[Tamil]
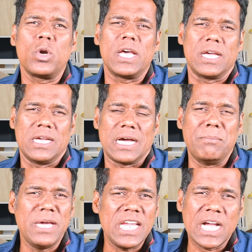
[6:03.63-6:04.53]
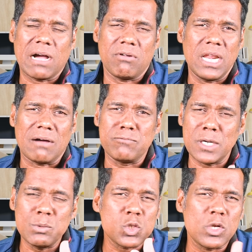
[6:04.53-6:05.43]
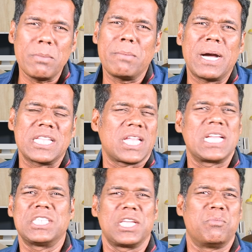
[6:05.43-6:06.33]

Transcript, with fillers: கூட அமெரிக்காவால் அவ்வளவு சுலபமாக தடை செய்ய